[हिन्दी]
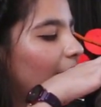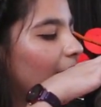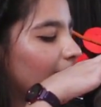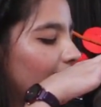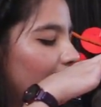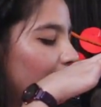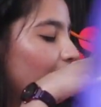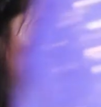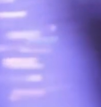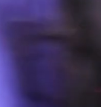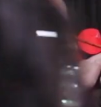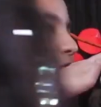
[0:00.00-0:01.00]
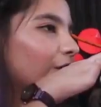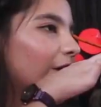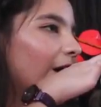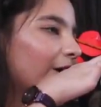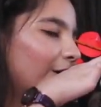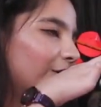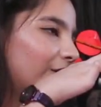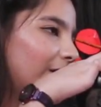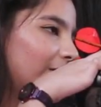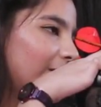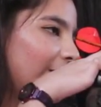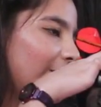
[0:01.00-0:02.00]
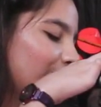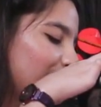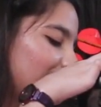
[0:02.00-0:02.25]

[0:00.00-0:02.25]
डालकर हम लोग चला करते थे